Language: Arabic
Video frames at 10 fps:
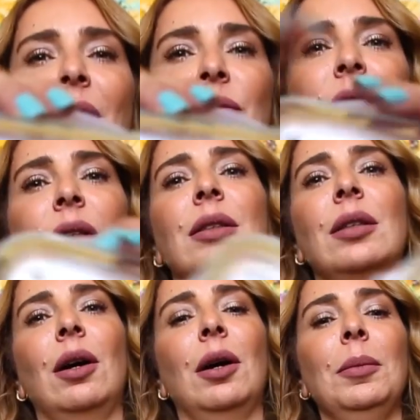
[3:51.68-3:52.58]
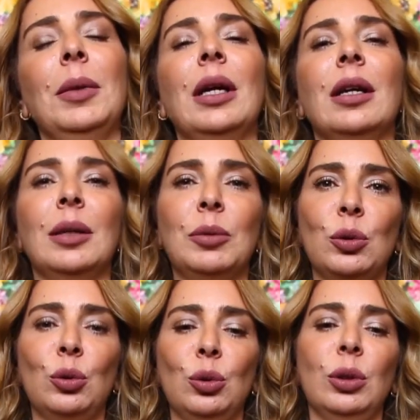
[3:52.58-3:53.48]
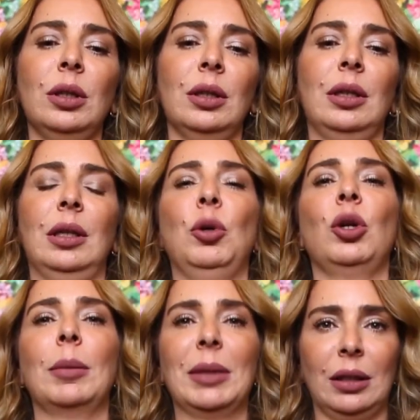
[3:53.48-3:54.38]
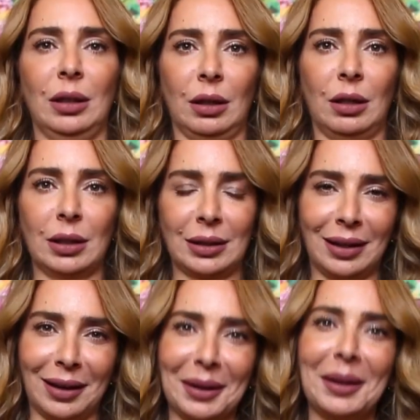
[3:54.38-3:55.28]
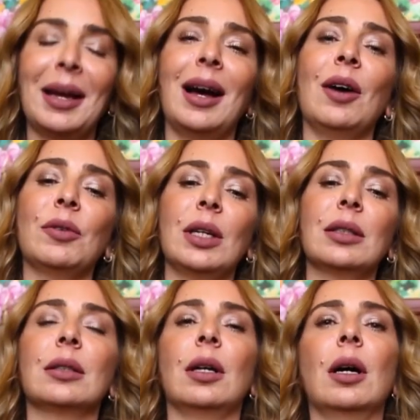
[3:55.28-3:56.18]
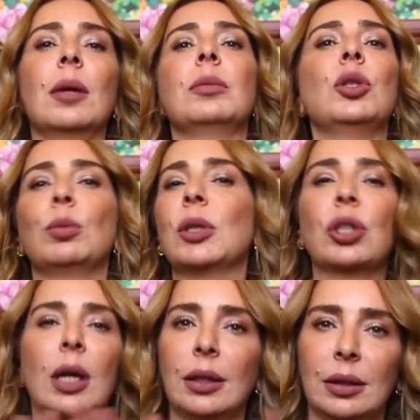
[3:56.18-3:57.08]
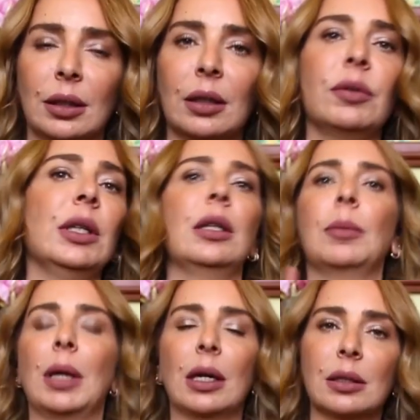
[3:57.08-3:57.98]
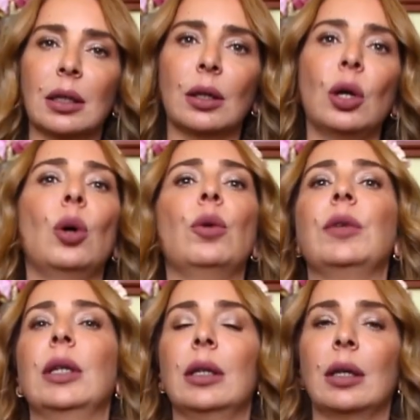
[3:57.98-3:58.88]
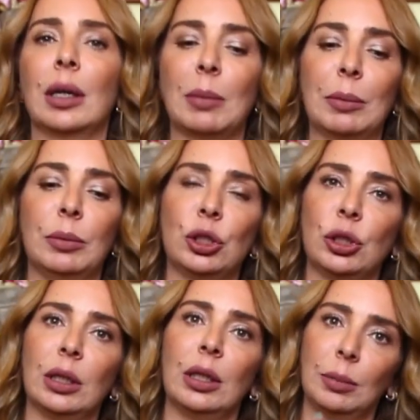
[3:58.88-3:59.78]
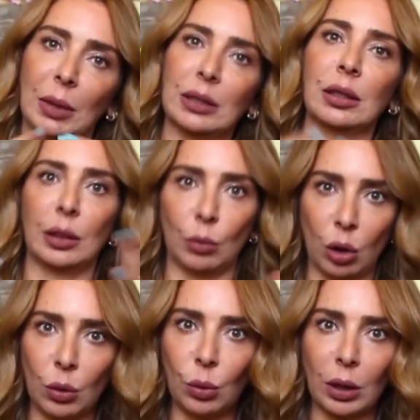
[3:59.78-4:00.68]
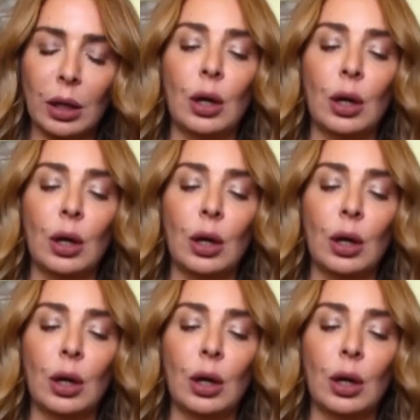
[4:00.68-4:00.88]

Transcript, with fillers: حافظات الطعام اللي بتكون محكمه الاغلاق زي هاي حافظات الطعام بيجوا باشكال كثير في عندنا بلاستيك وفي عندنا كمان بيجي البلاستيك المقوى